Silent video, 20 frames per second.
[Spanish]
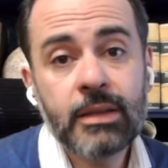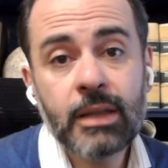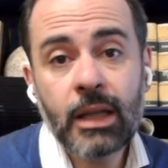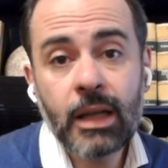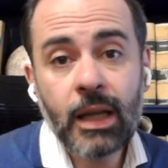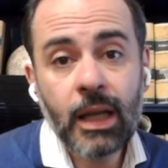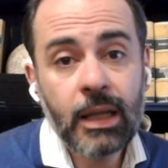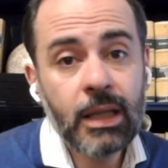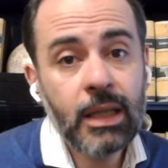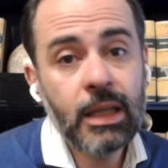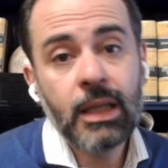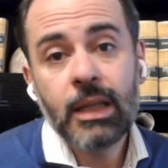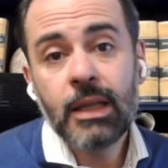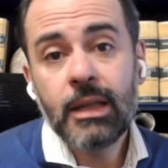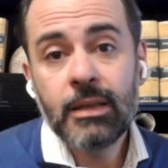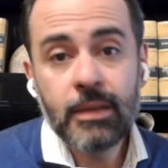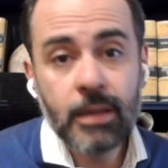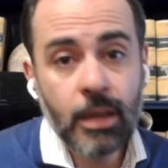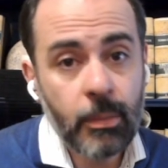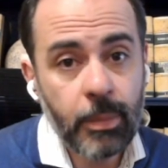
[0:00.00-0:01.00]
están ahí
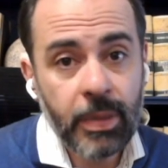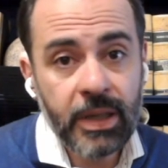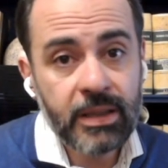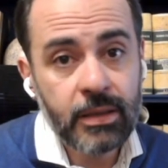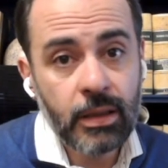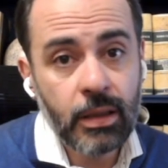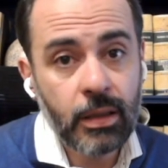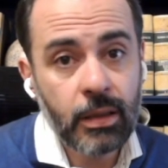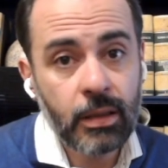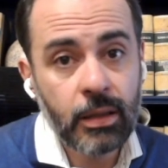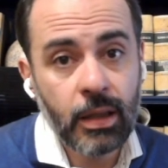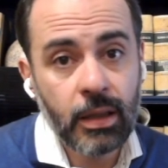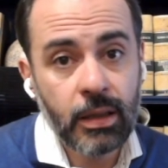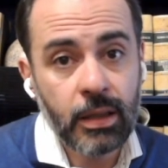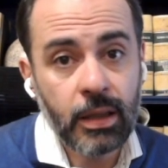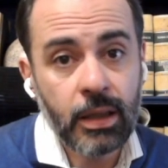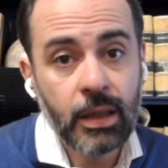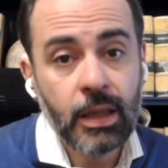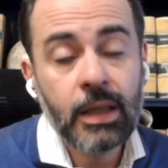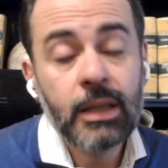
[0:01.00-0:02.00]
y siempre estarán
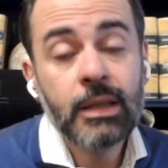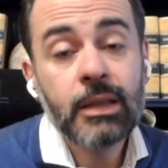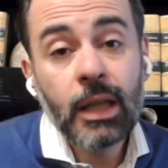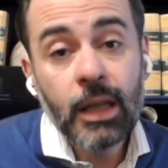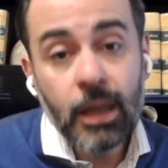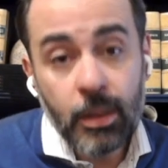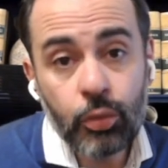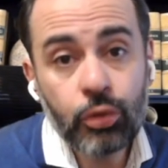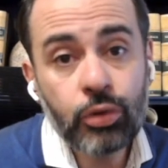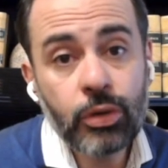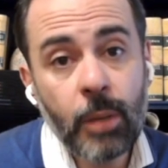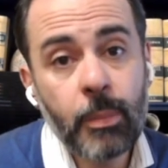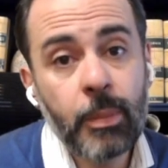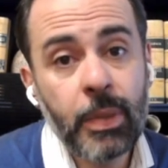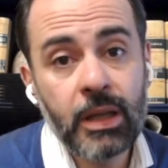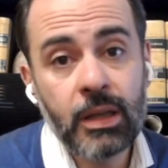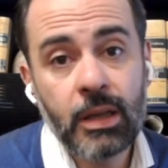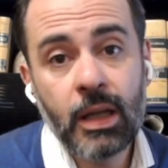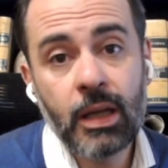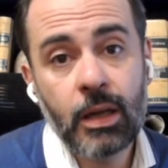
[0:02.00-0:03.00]
ahí. Tenemos que
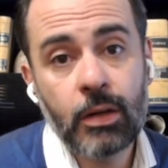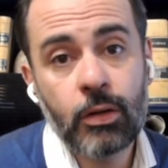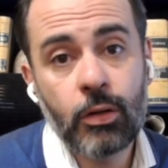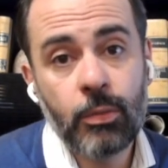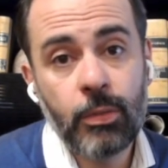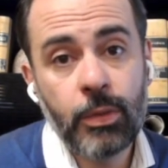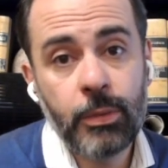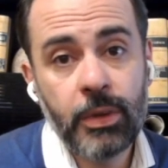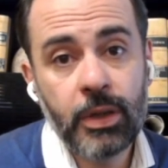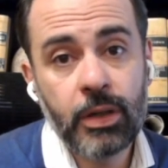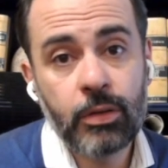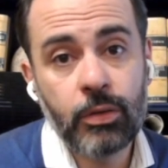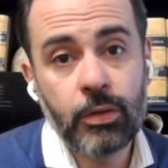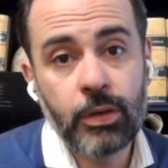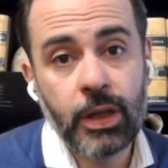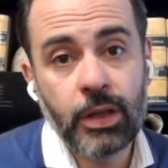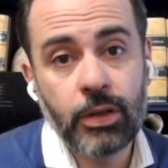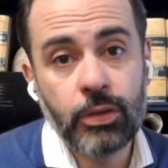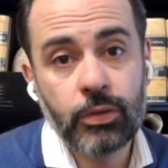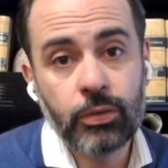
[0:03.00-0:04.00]
aprender a convivir
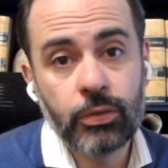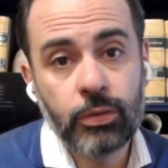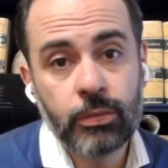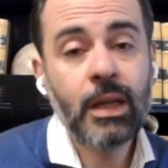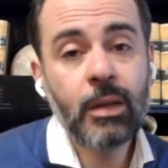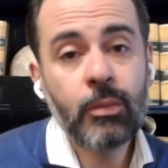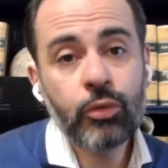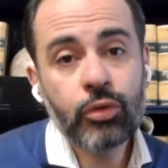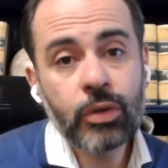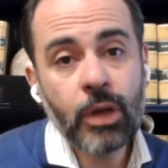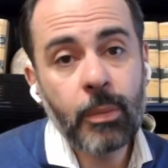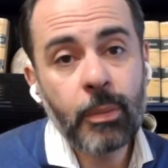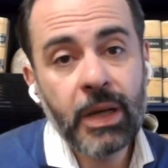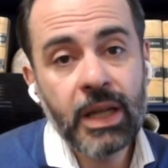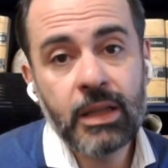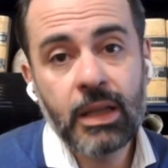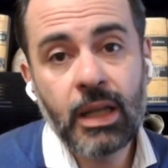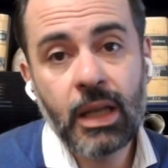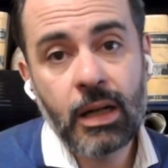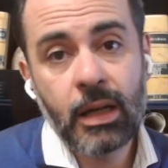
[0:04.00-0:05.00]
con ellos, tenemos que
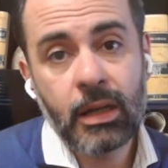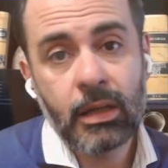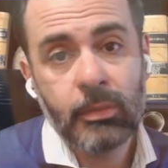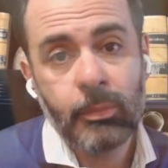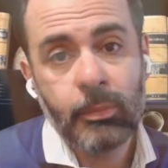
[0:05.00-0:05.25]
aprender a